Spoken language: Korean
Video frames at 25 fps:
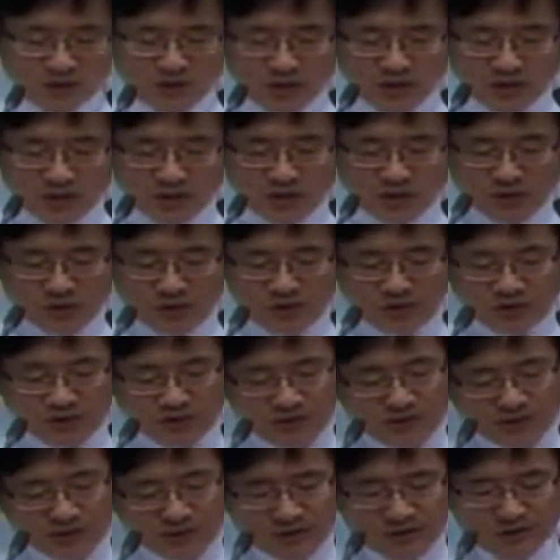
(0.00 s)
되기
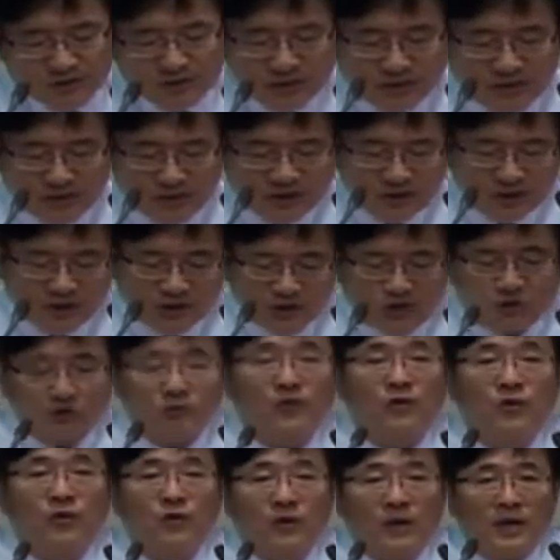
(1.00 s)
위해서는
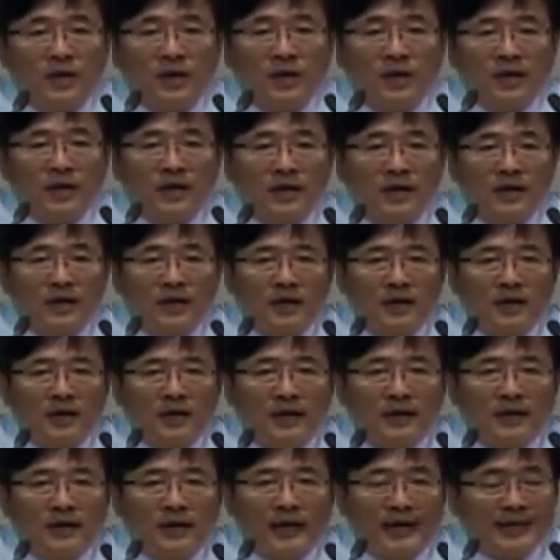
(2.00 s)
수도가
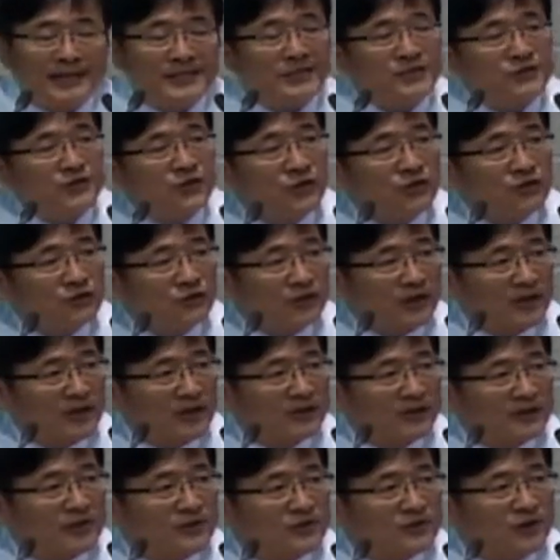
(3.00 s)
안정돼야
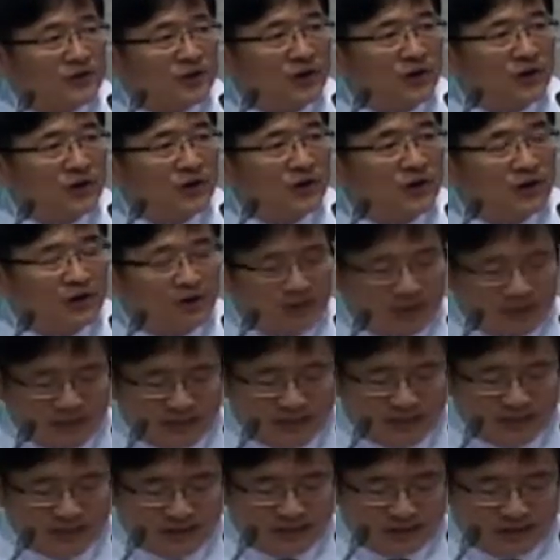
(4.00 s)
되죠.
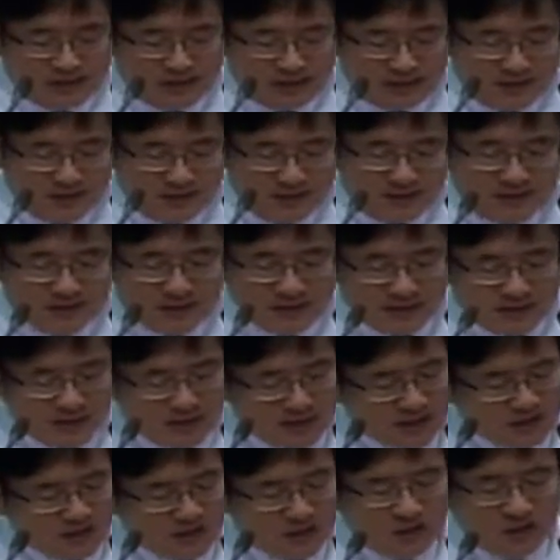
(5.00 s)

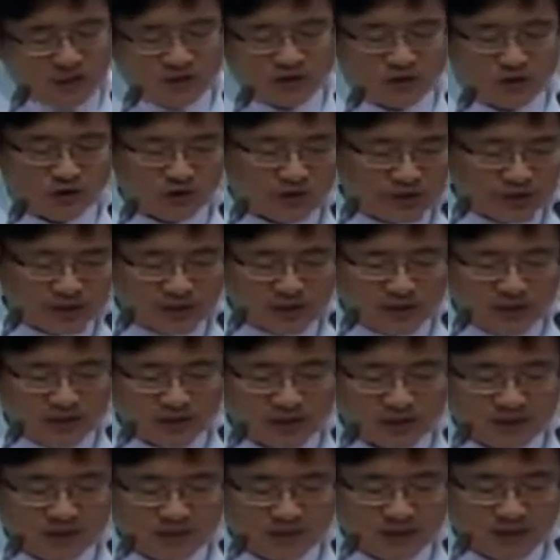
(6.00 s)
신앙과 정치의
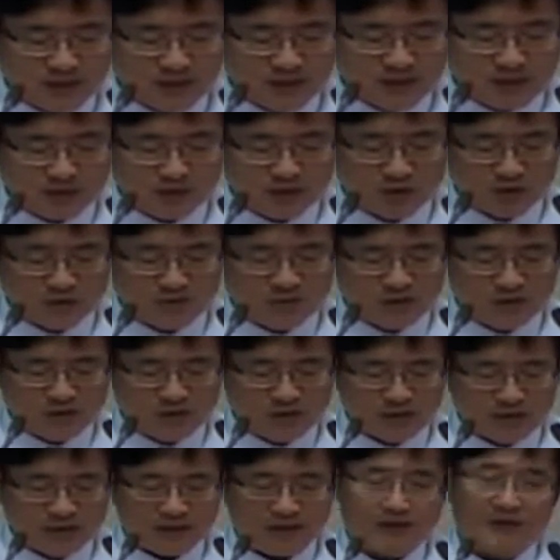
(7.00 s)
핵심이기
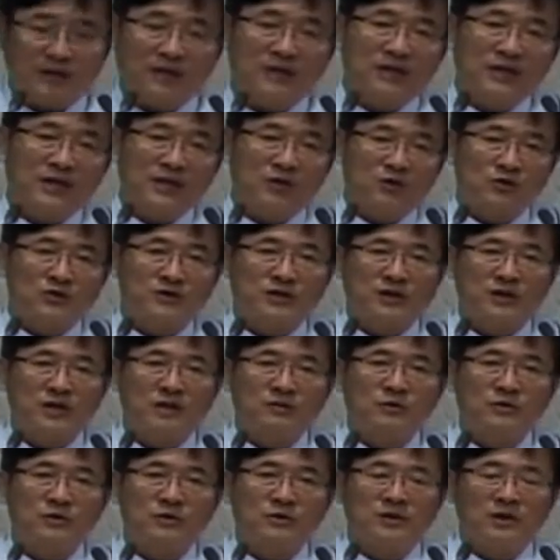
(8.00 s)
때문입니다. 그런데
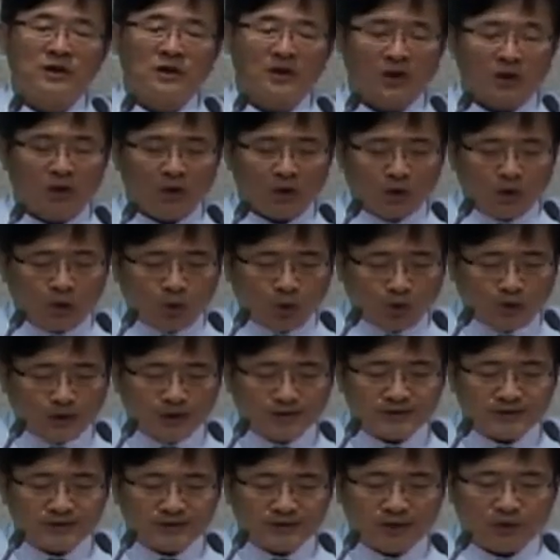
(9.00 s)
예루살렘은
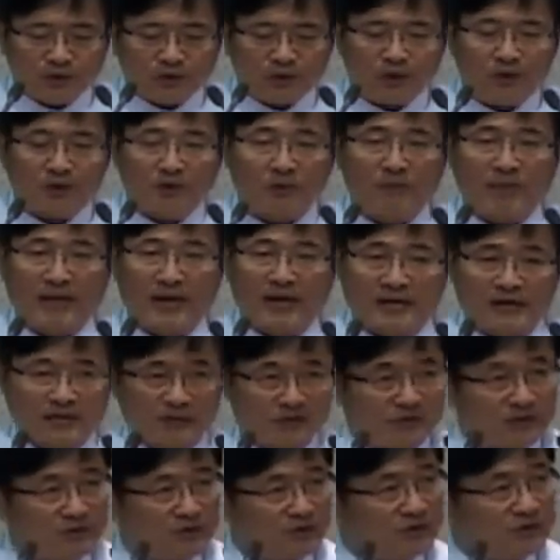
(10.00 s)
오랜 세월
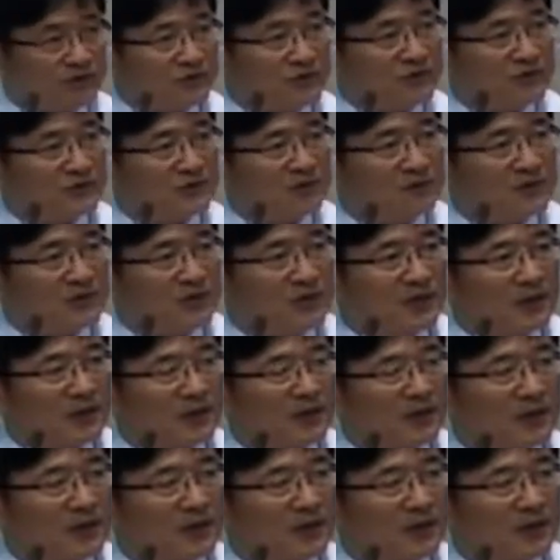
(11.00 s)
방치되어 있었습니다.